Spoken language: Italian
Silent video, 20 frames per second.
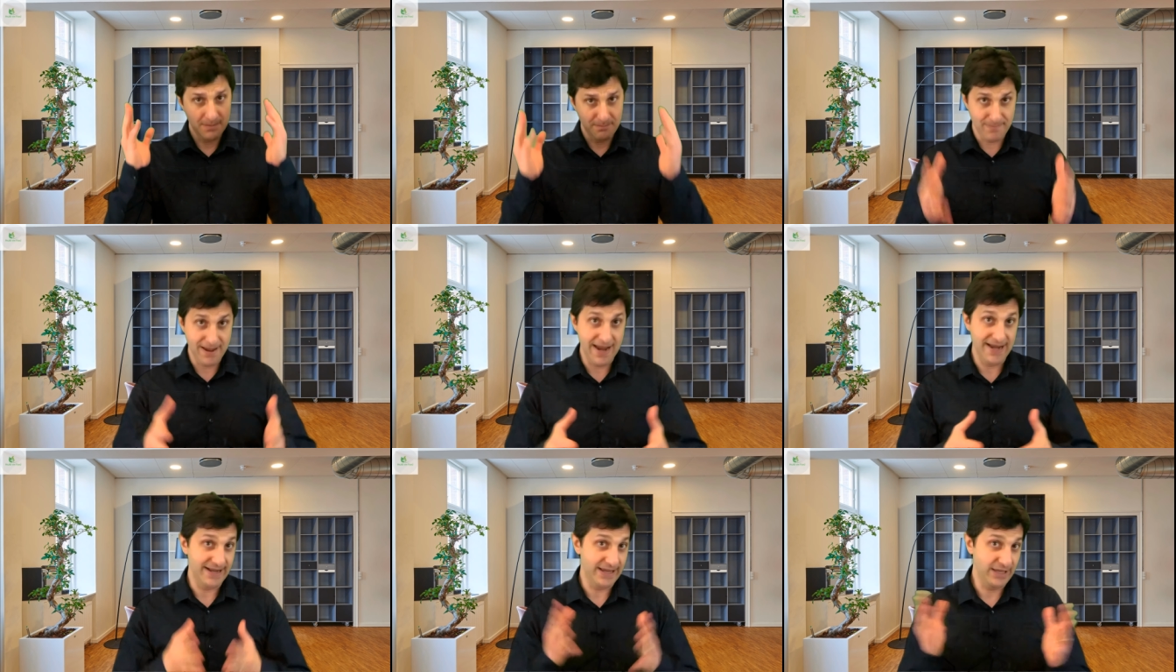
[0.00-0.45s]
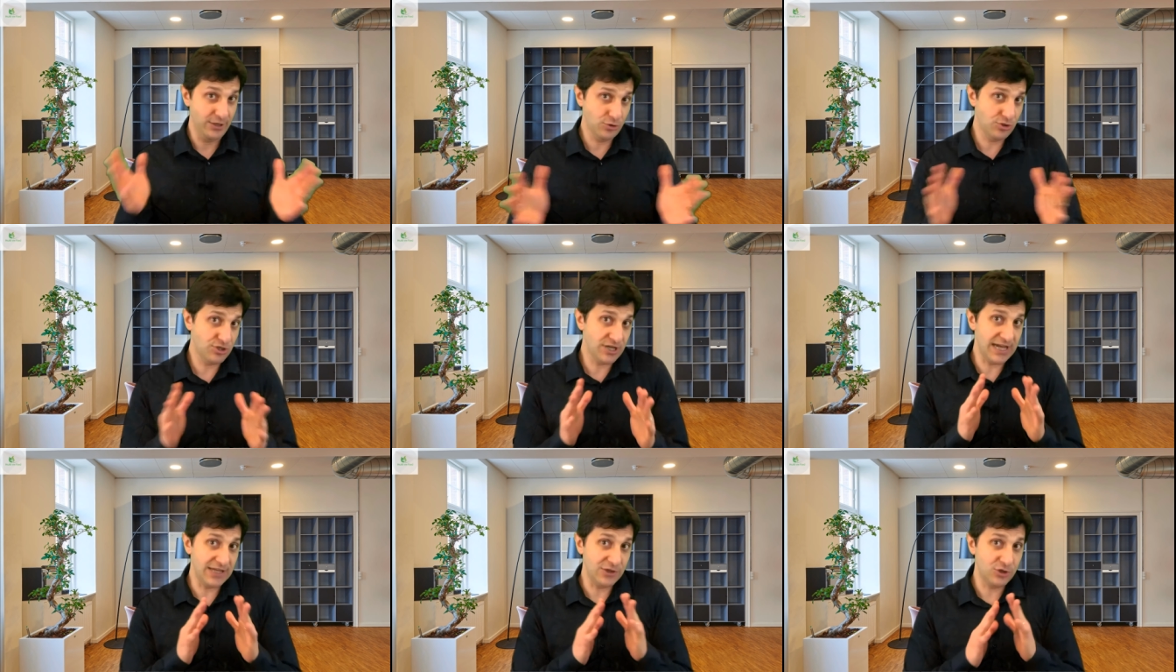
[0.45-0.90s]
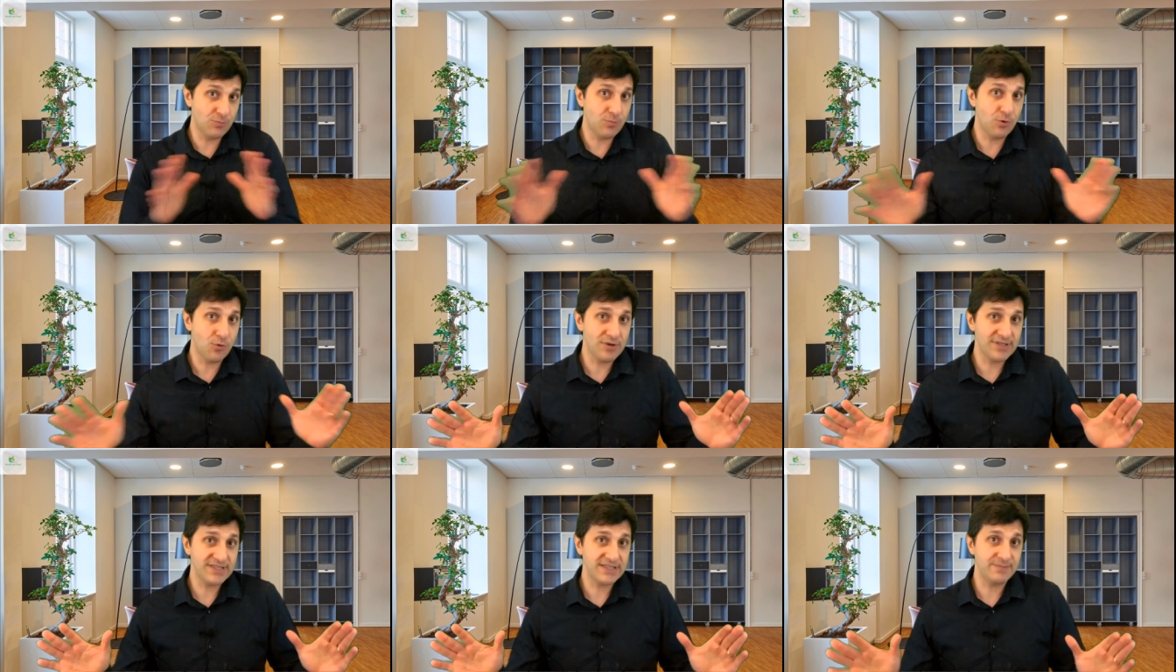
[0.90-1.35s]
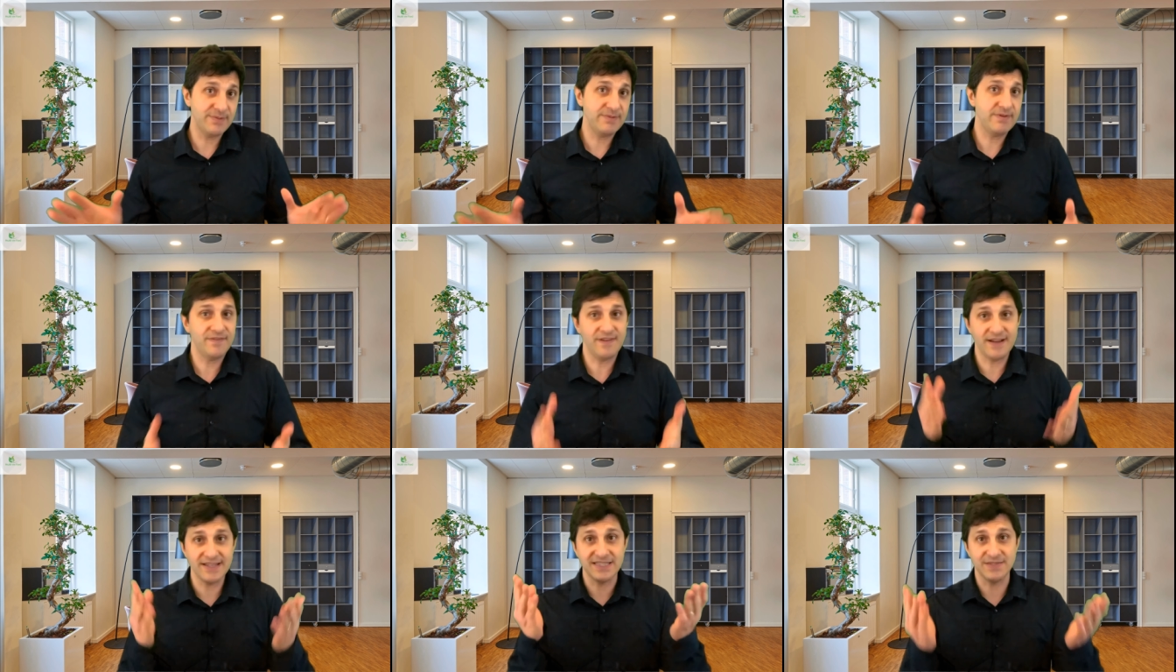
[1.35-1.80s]
Bene, io già dopo questa
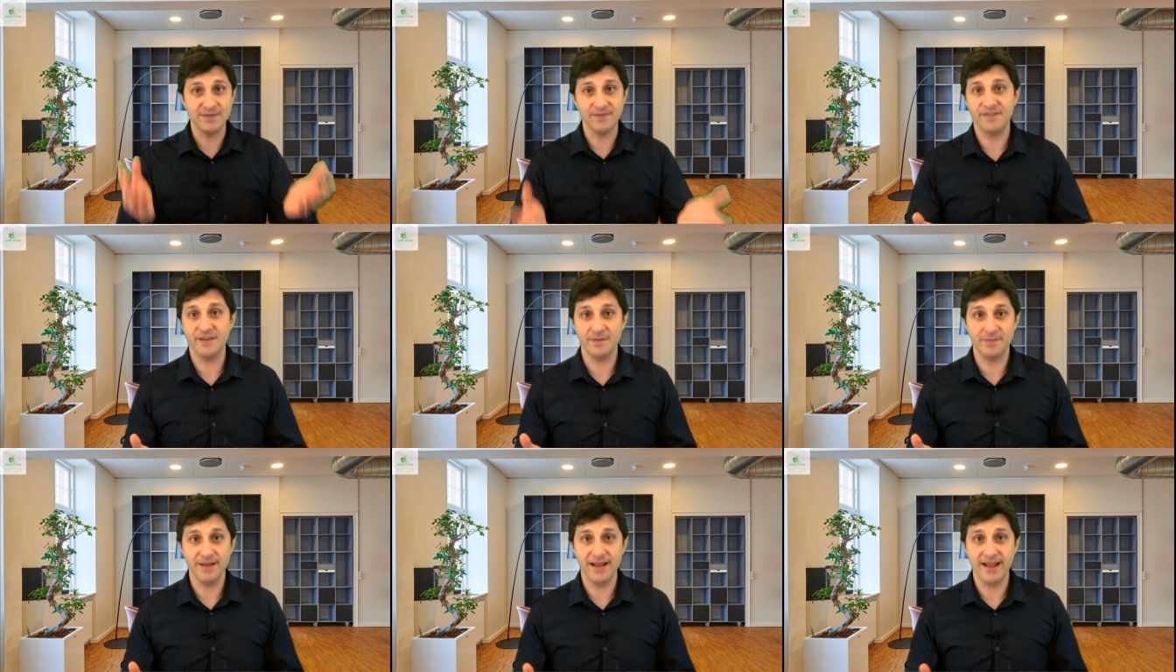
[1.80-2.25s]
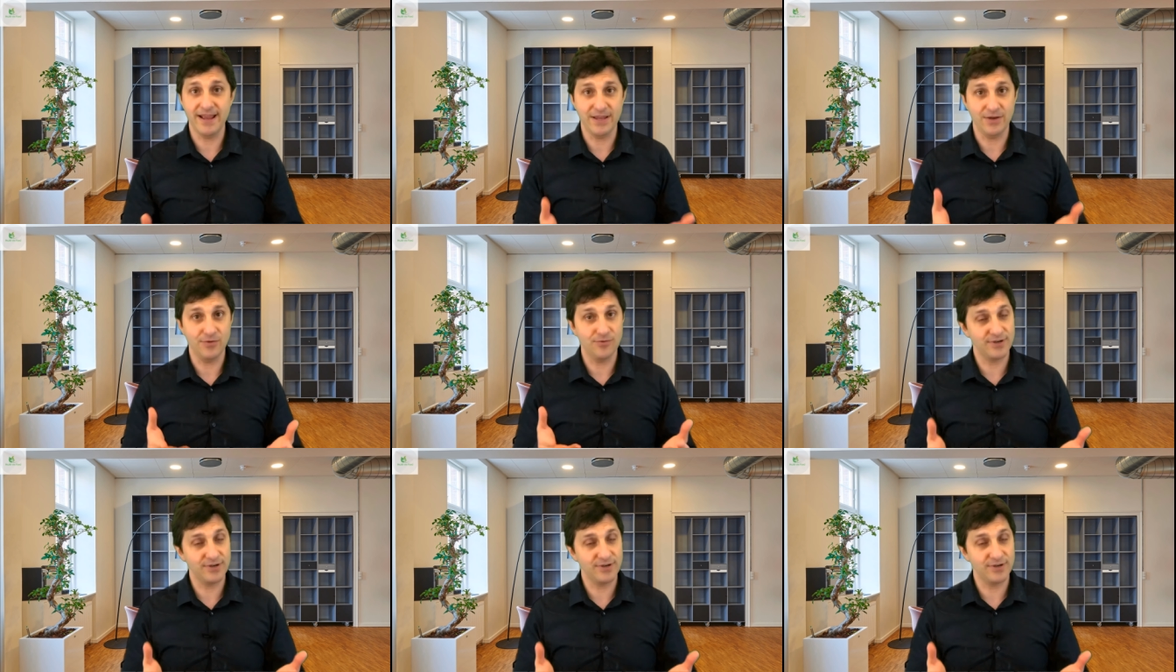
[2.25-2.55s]
prima fase mi fermerei.